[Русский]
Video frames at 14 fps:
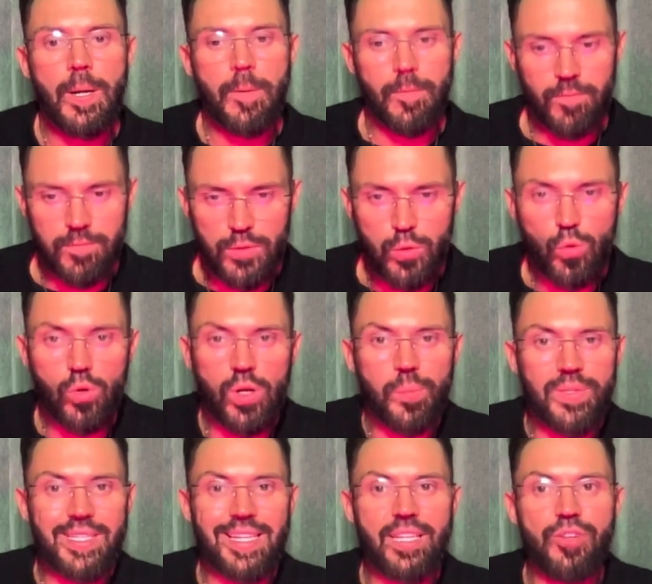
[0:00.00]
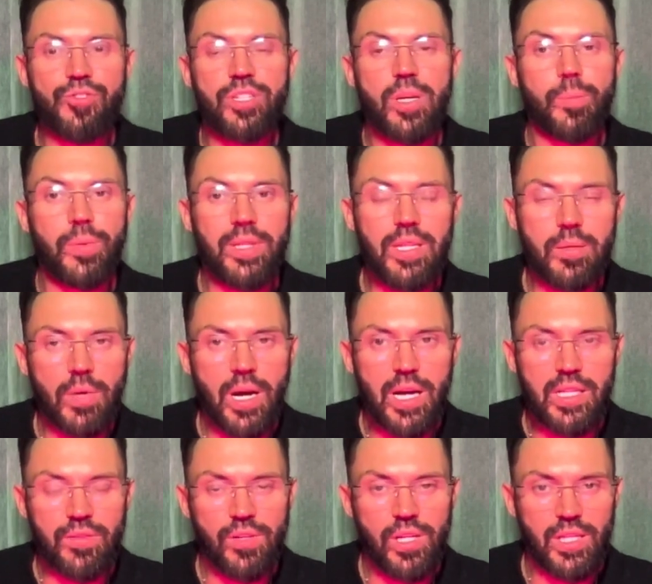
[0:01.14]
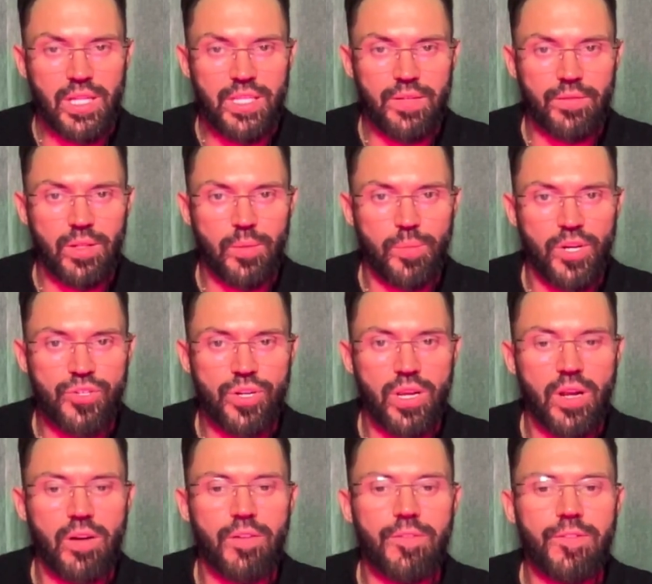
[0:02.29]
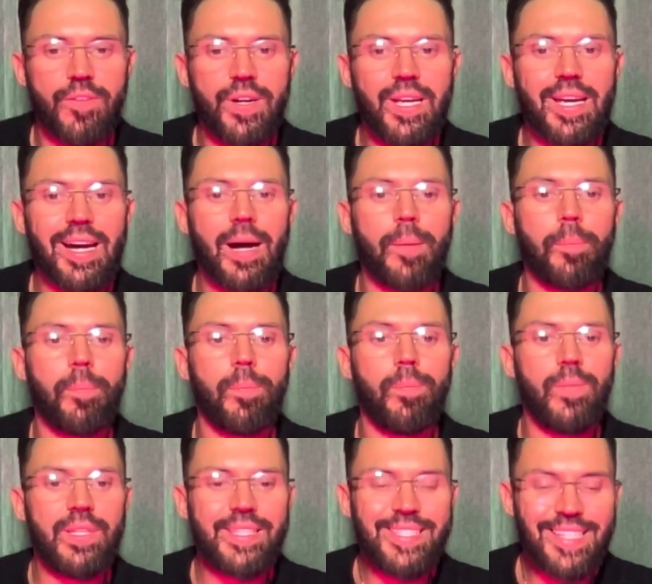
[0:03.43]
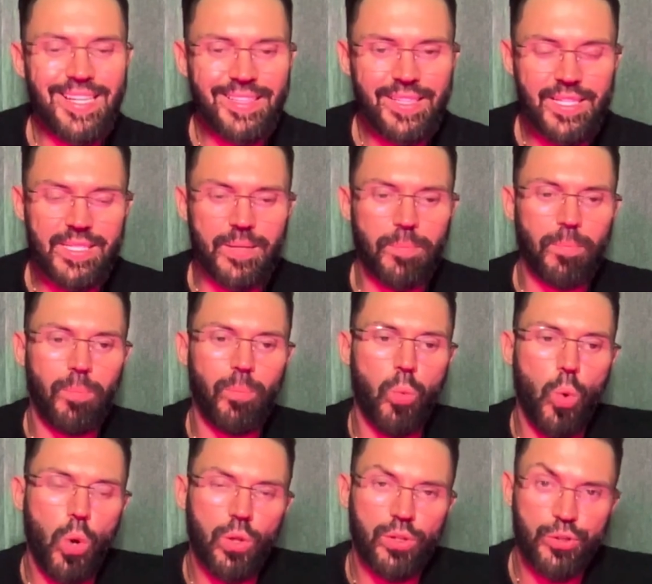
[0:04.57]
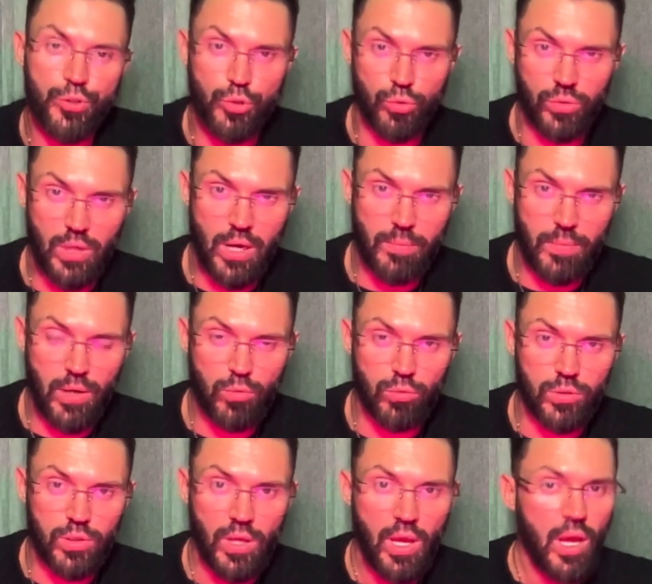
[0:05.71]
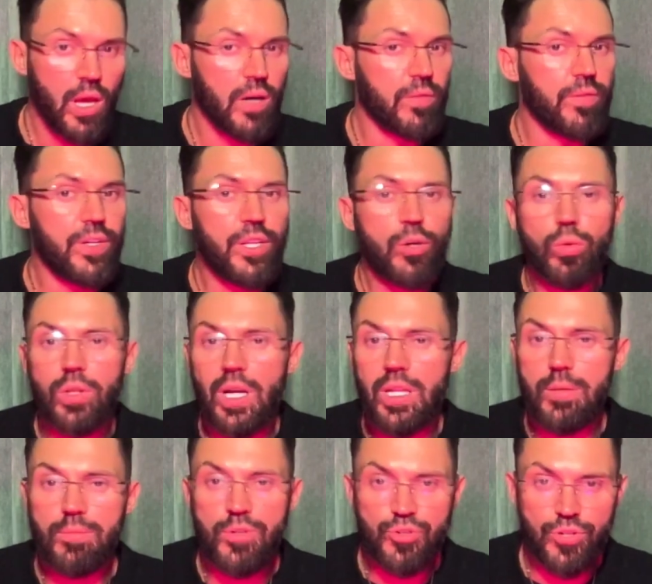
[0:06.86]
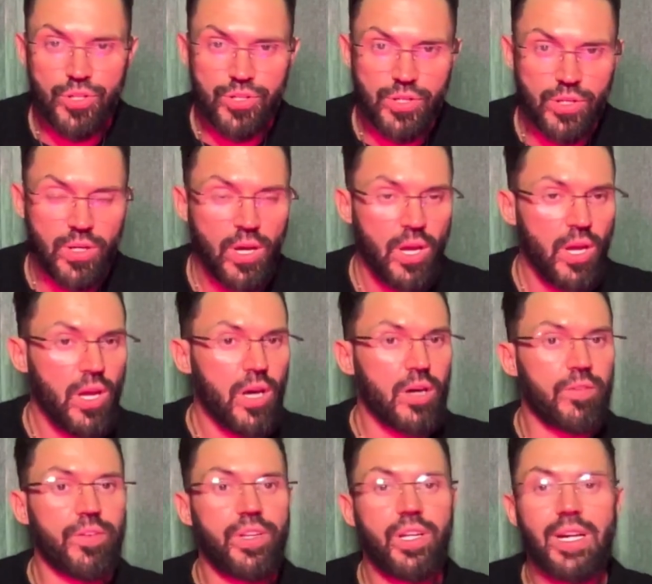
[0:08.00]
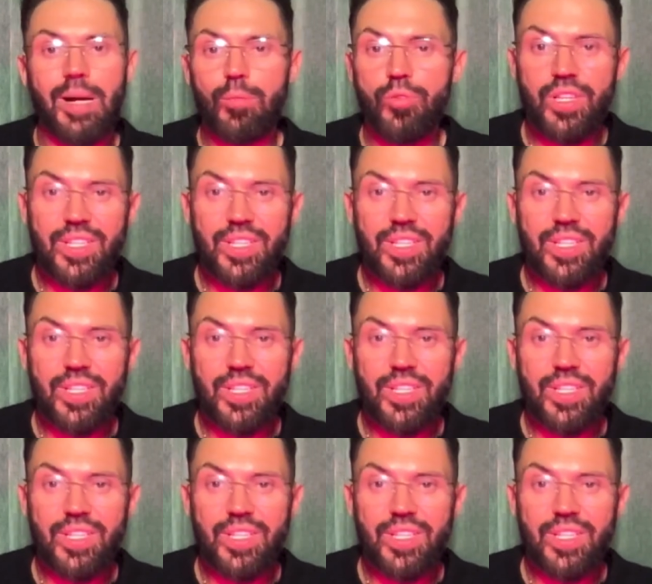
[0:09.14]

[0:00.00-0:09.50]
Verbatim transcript: вдруг эпизодически поднимает вегетативное напряжение, вы делаете полностью наоборот. Вы никуда не бежите, вы никому не